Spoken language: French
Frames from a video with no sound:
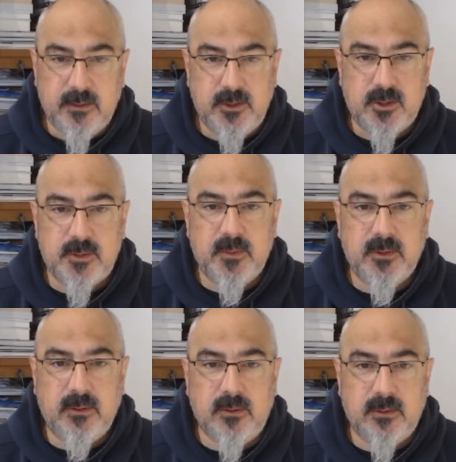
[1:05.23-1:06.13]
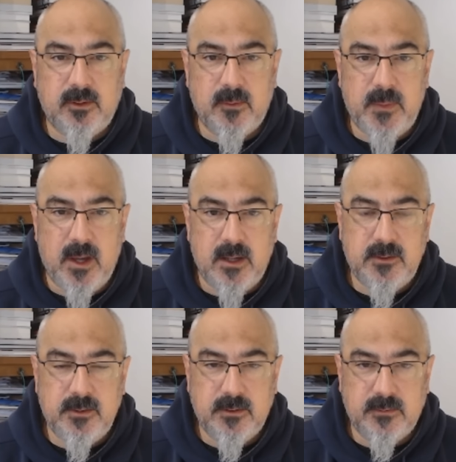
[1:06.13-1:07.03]
changements de
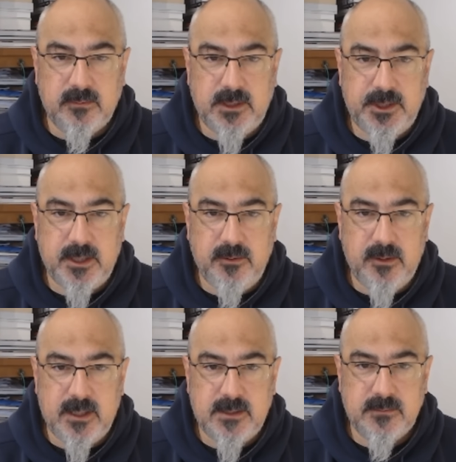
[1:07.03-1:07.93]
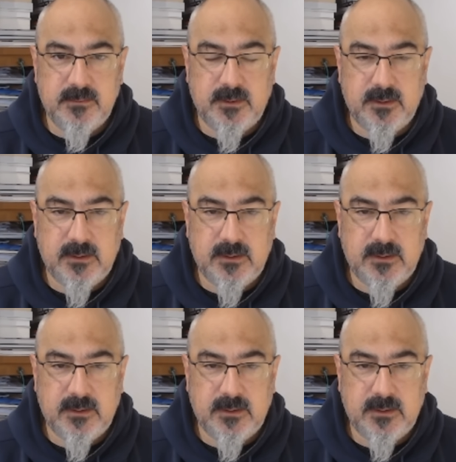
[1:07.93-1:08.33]
température ont déjà eu raison